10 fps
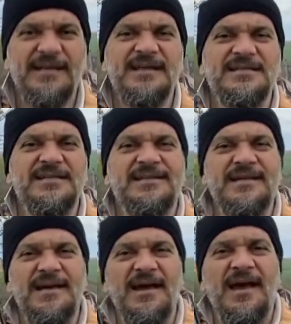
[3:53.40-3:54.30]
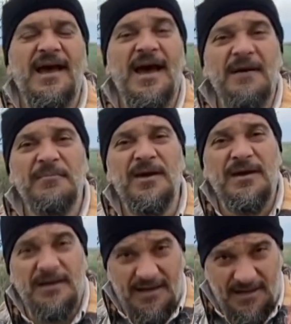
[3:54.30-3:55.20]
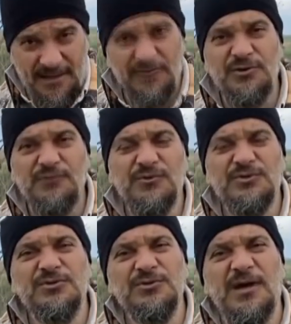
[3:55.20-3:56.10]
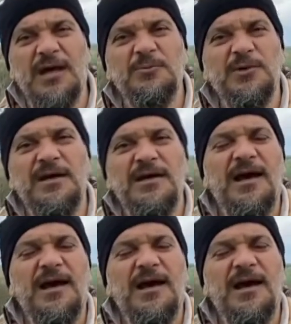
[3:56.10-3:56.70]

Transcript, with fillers: ne yazık ki hem arı nüfusunun kaybına